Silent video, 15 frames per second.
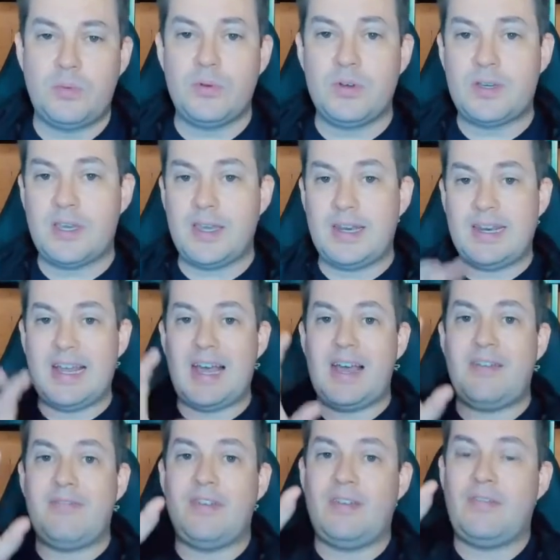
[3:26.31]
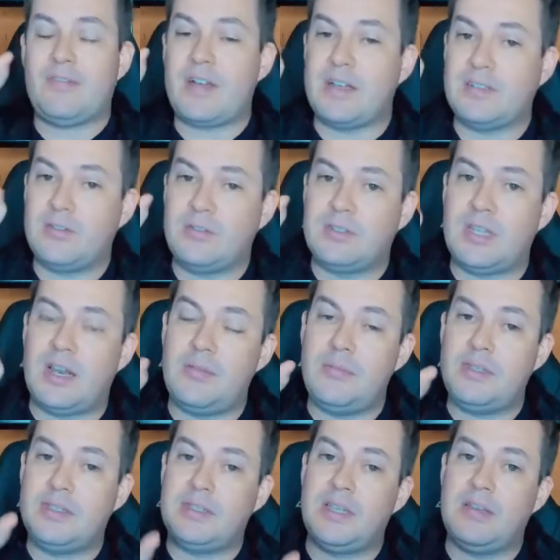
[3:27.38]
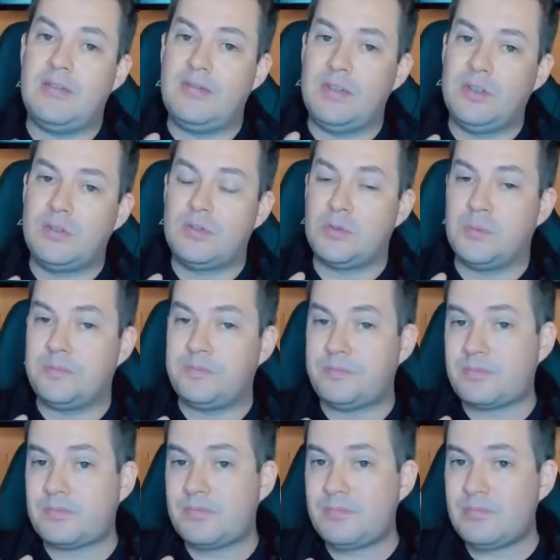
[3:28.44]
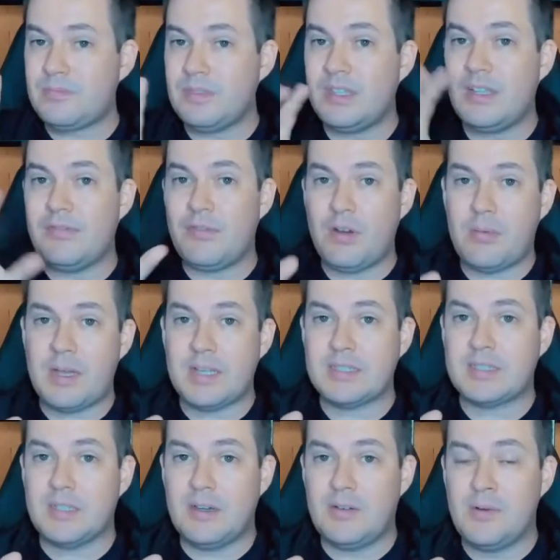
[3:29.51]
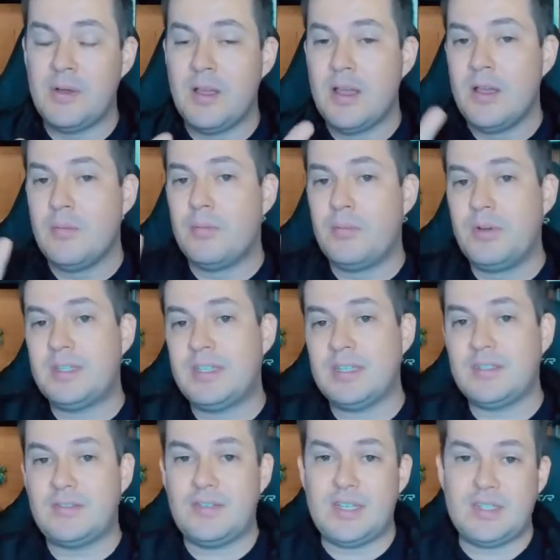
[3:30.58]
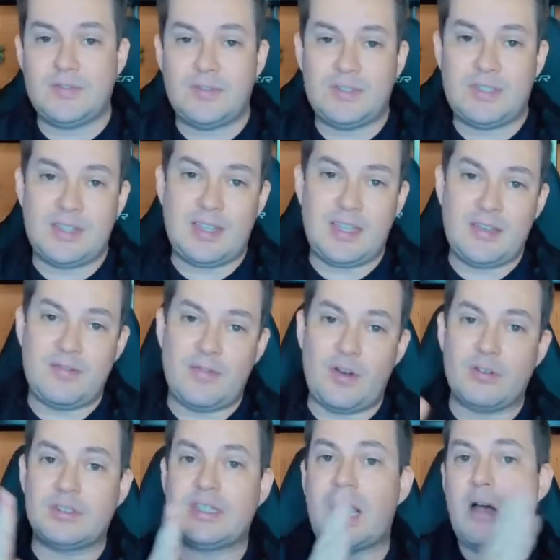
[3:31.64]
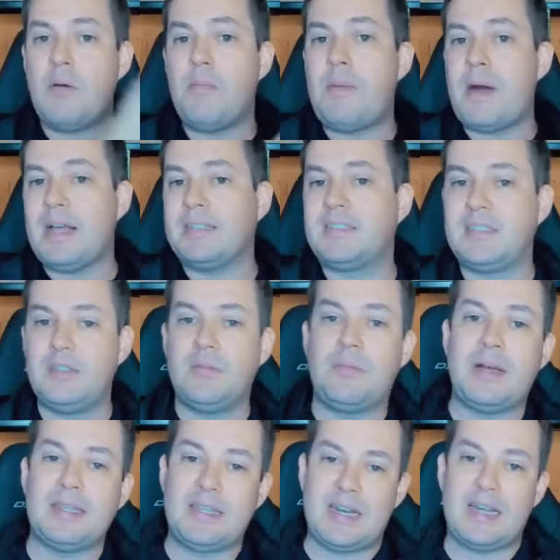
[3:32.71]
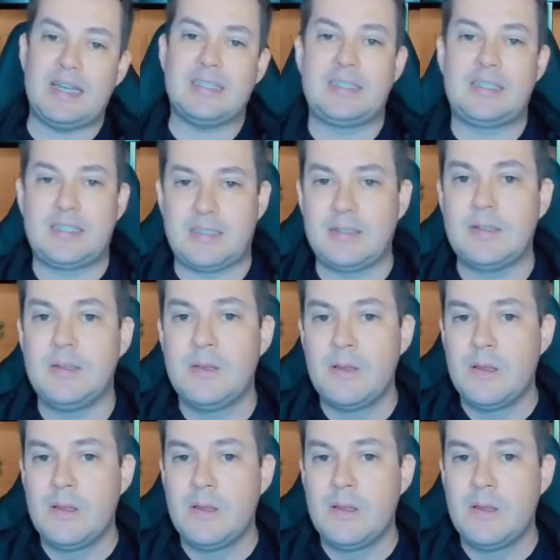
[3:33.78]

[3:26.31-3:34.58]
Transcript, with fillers: Porque na verificação de estado de limite de serviço, deformação, muitas vezes você tem que voltar um passinho para trás.